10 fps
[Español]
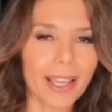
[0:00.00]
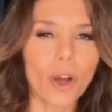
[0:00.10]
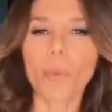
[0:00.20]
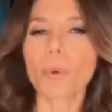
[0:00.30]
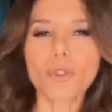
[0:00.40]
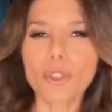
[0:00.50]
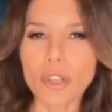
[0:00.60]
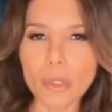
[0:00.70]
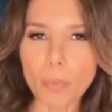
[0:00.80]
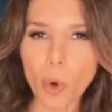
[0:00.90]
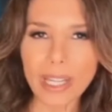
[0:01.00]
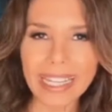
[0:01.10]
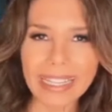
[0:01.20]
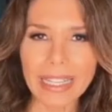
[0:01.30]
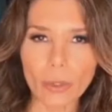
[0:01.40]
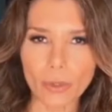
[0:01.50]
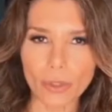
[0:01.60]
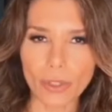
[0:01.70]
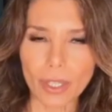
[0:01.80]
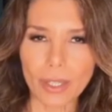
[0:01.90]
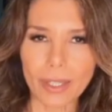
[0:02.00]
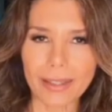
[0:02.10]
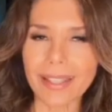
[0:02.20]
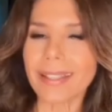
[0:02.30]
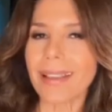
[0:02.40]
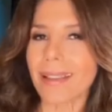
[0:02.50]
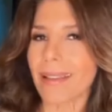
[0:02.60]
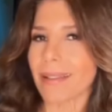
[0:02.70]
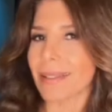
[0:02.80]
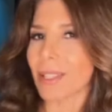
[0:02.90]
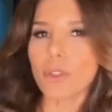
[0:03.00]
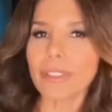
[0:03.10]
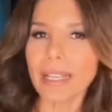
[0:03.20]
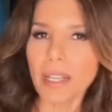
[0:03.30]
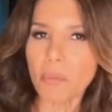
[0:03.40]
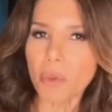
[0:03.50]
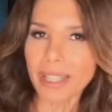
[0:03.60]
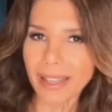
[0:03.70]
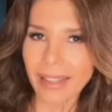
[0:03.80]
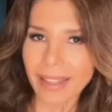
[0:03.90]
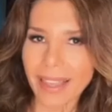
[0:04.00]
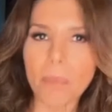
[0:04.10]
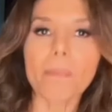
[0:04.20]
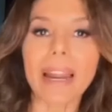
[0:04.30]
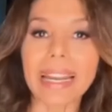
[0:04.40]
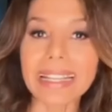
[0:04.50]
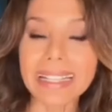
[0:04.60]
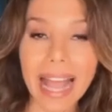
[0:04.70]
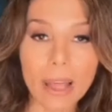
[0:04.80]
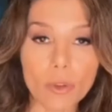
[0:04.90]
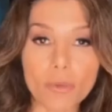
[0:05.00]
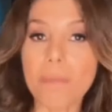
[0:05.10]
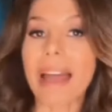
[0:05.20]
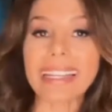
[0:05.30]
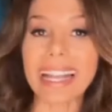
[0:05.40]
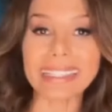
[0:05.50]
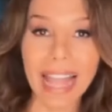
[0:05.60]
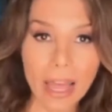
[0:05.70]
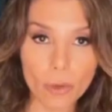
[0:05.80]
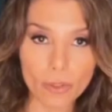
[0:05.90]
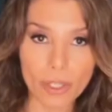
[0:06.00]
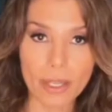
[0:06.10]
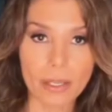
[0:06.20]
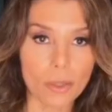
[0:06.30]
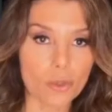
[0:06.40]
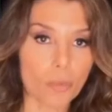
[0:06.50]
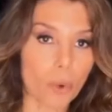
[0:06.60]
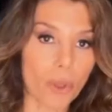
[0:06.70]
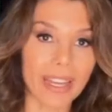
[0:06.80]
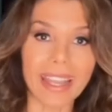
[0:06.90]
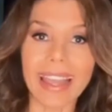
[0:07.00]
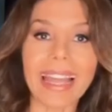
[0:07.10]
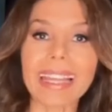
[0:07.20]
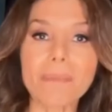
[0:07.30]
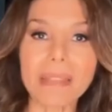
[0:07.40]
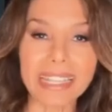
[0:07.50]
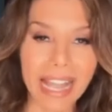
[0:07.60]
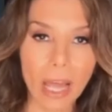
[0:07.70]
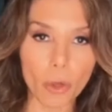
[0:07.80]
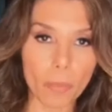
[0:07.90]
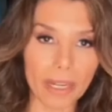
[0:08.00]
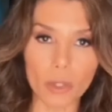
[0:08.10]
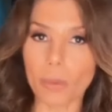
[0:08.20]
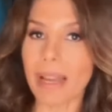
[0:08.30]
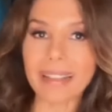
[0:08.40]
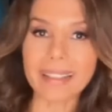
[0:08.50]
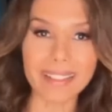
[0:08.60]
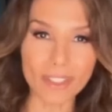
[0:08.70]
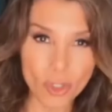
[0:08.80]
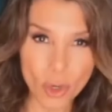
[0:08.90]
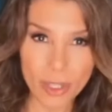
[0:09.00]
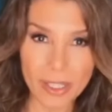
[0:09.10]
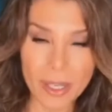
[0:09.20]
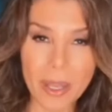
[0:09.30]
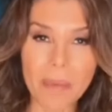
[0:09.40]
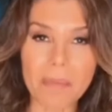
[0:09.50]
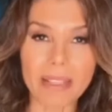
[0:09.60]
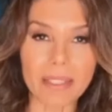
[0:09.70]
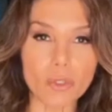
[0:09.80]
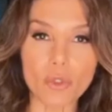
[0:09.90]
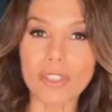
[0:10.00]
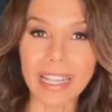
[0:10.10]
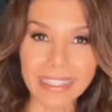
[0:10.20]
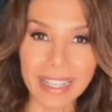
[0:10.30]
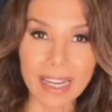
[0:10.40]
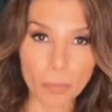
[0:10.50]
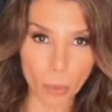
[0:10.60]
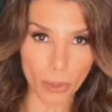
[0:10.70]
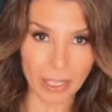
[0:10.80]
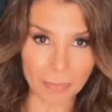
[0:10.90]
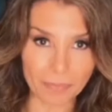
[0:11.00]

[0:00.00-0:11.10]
opositores políticos Dicen que si no tienen inmunidad quedan paralizados, maniatados y su poder queda limitado para tomar decisiones mientras ostentan el poder.